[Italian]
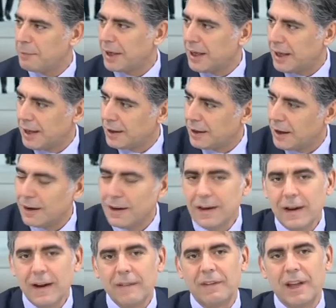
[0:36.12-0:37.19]
Beghin
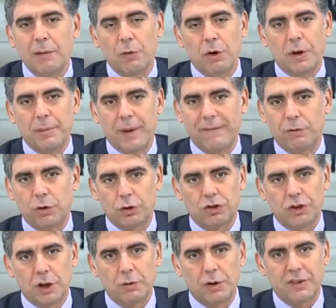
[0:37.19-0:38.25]
del buongiorno. Movimento
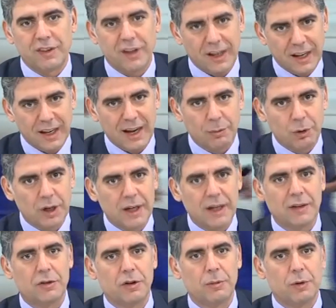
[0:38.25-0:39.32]
5 Stelle,
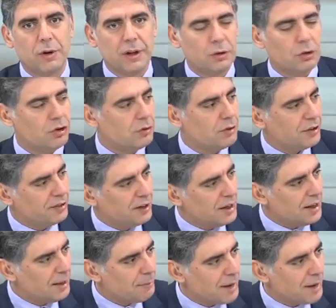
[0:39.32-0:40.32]
capodelegazione del Movimento 5 Stelle, e